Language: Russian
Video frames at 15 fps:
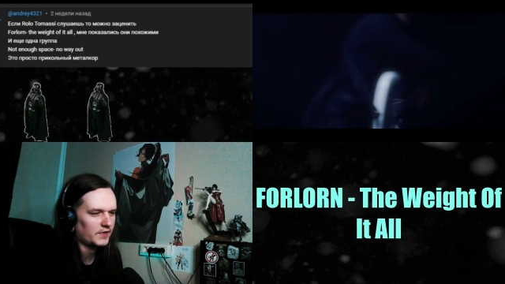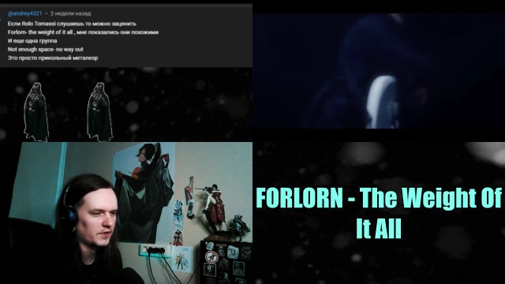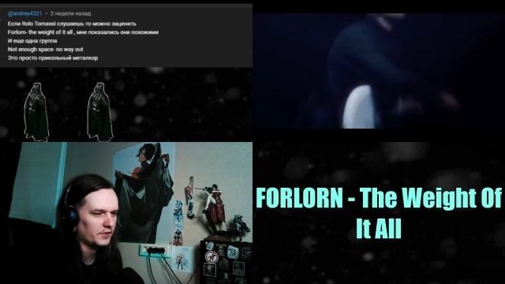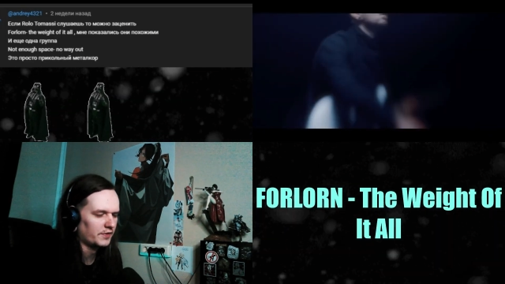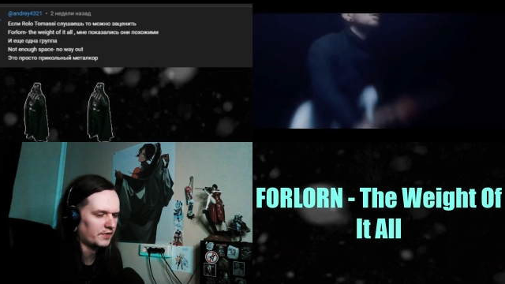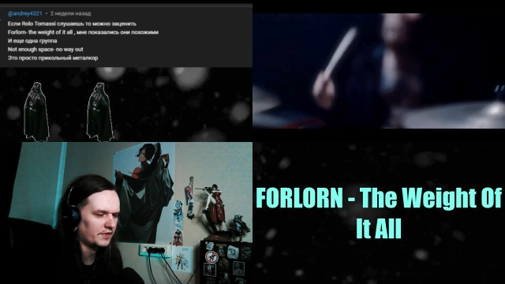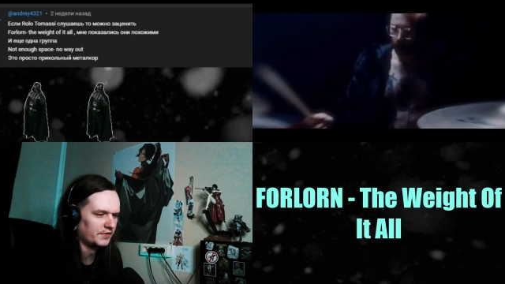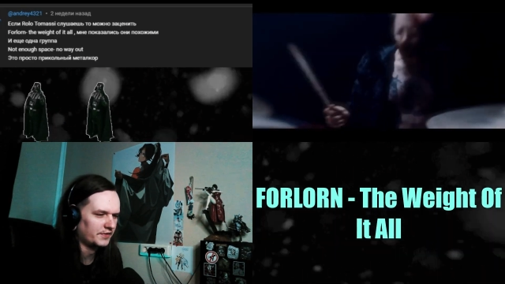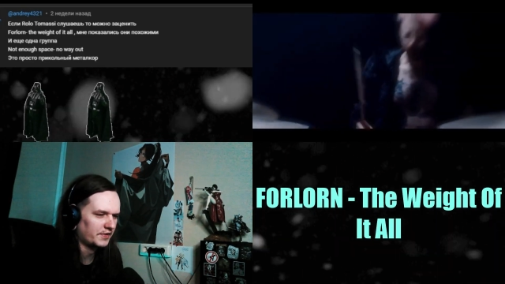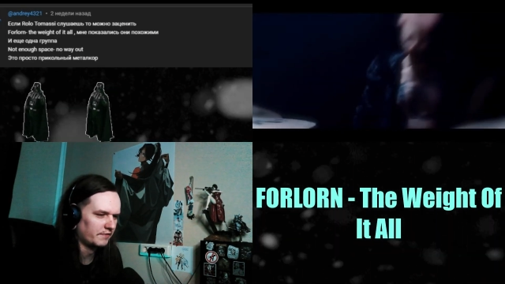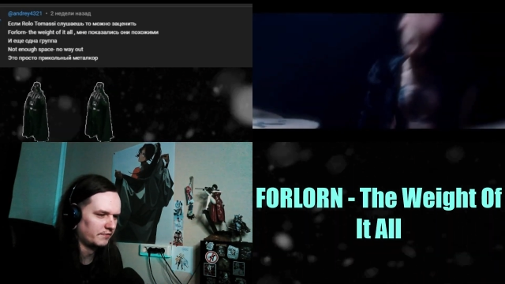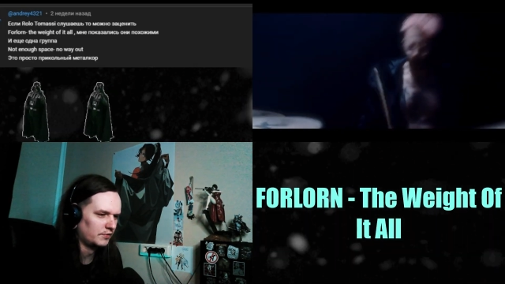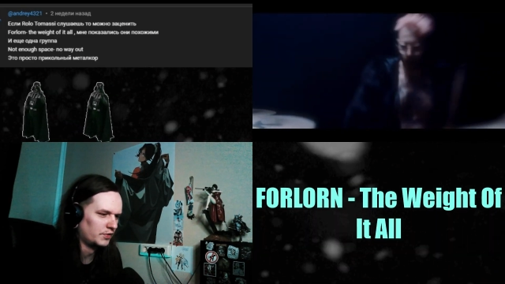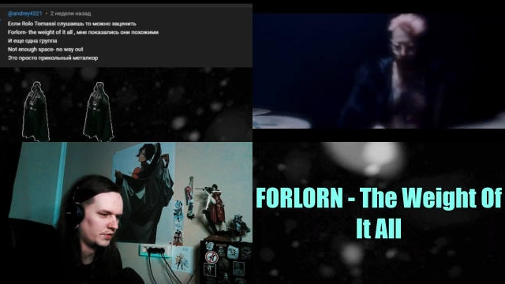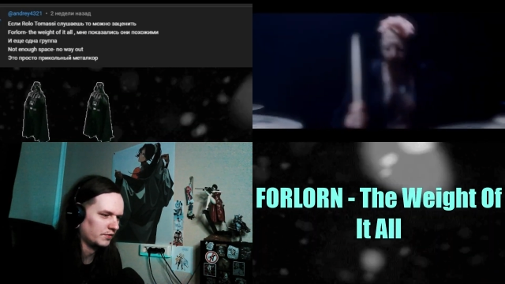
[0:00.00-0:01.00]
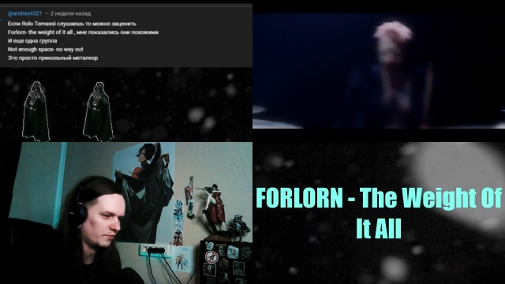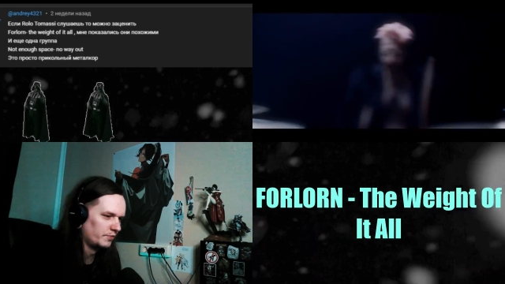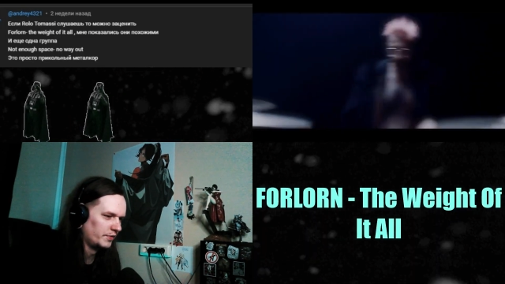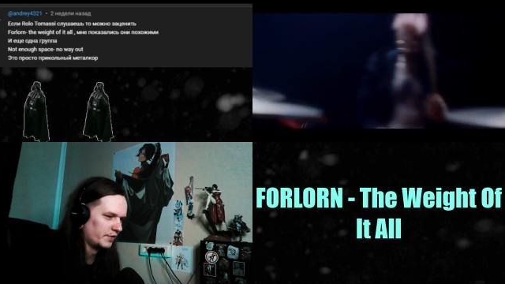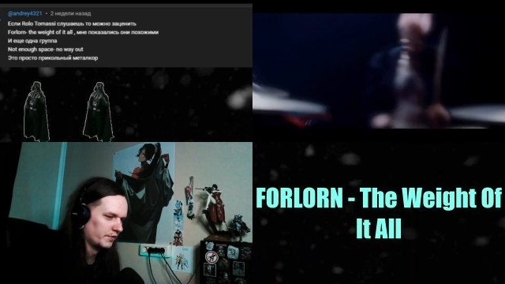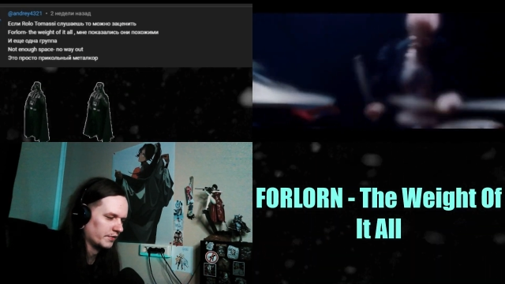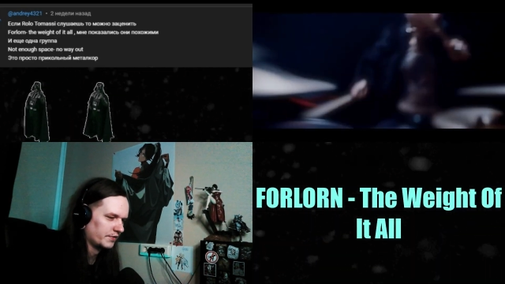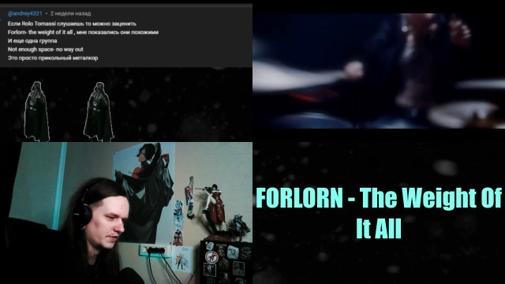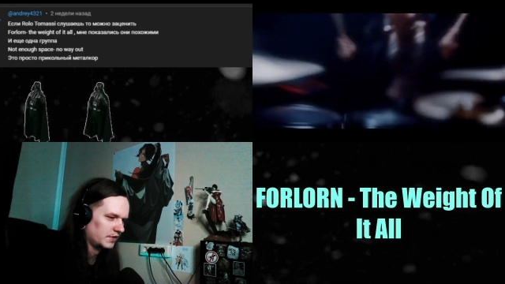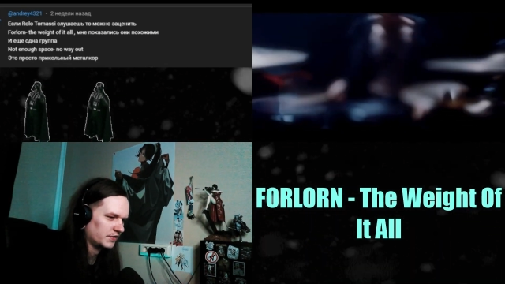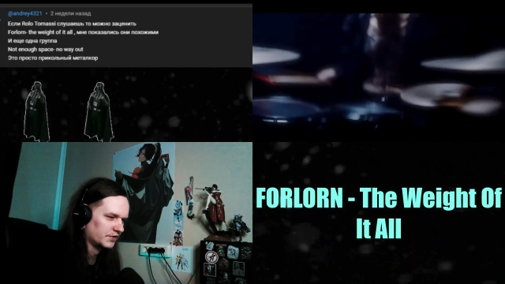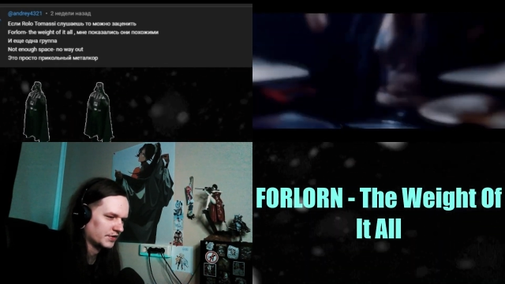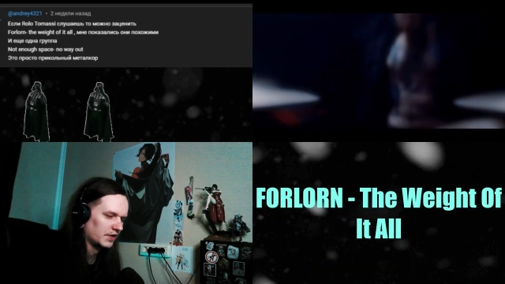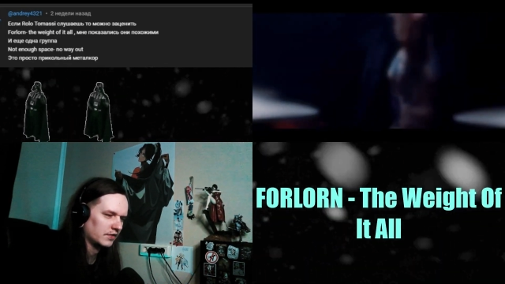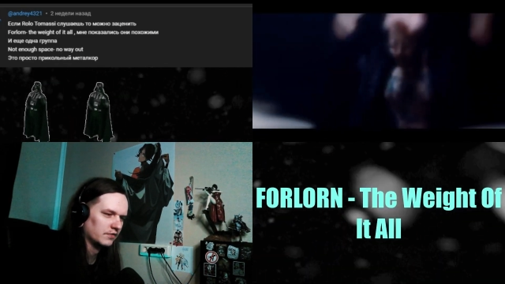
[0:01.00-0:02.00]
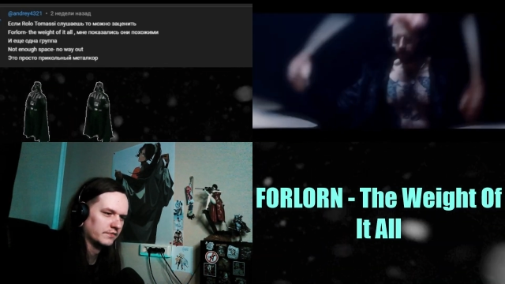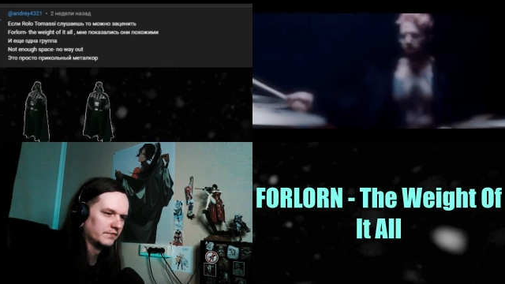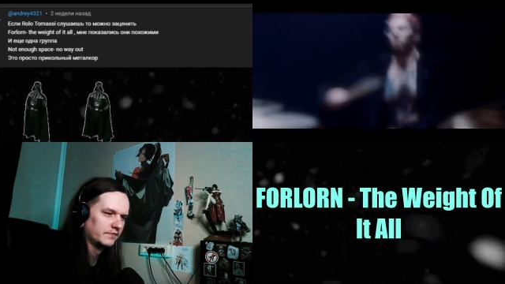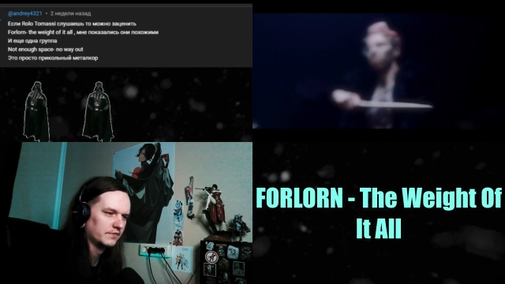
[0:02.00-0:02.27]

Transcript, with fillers: который интервью еще уберет, Я не знаю,